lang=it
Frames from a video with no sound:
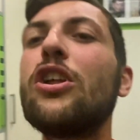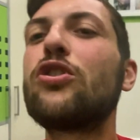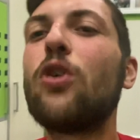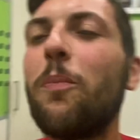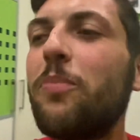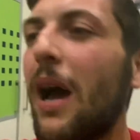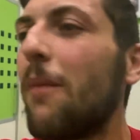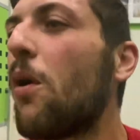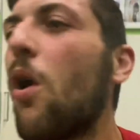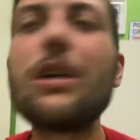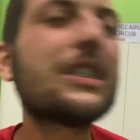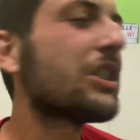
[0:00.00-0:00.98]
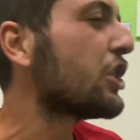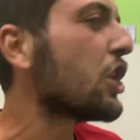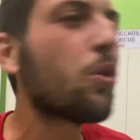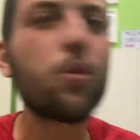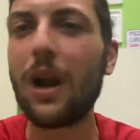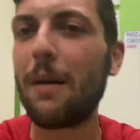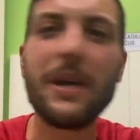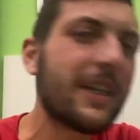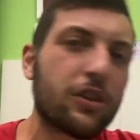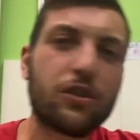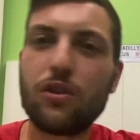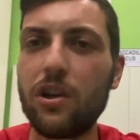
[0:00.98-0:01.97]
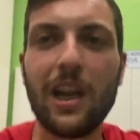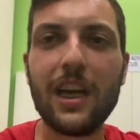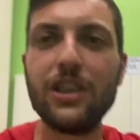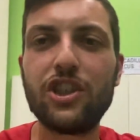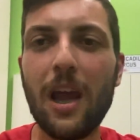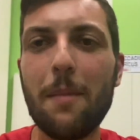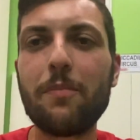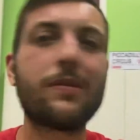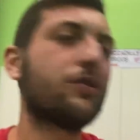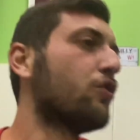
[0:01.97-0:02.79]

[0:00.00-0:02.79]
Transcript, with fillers: dobbiamo sicuramente tornare in Champions,